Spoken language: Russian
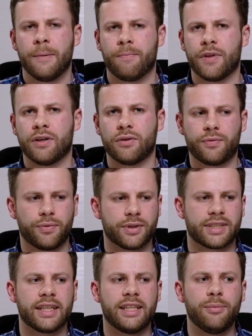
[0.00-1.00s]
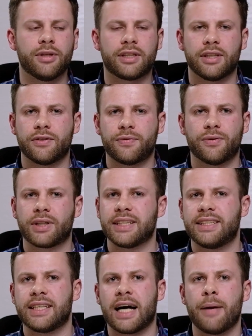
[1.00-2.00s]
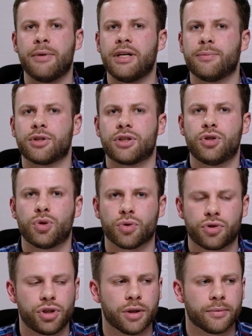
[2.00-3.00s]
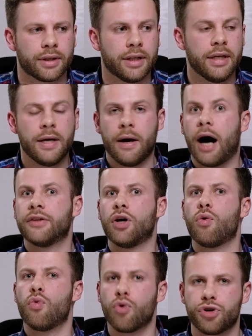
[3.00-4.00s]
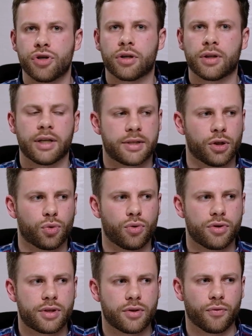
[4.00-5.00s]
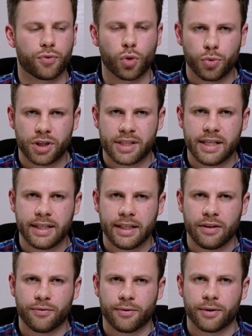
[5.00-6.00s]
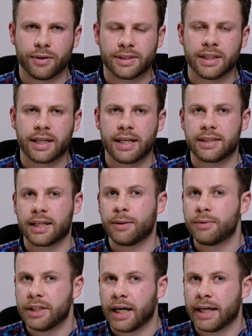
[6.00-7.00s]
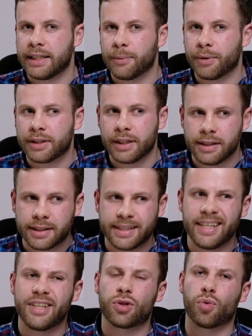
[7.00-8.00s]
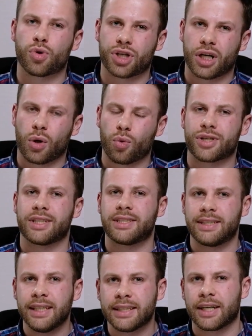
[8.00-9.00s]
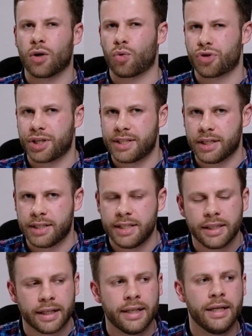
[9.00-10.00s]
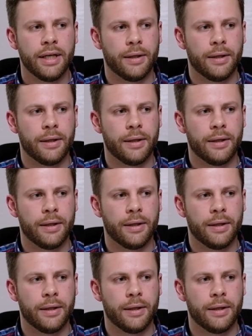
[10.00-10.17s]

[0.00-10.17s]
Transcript: а, с какими-то косяками, либо же еще с чем-то она очень классная. То есть э, в том числе и в Sennheiser M3 AEBT XL тоже хорошая сцена, хорошая середина.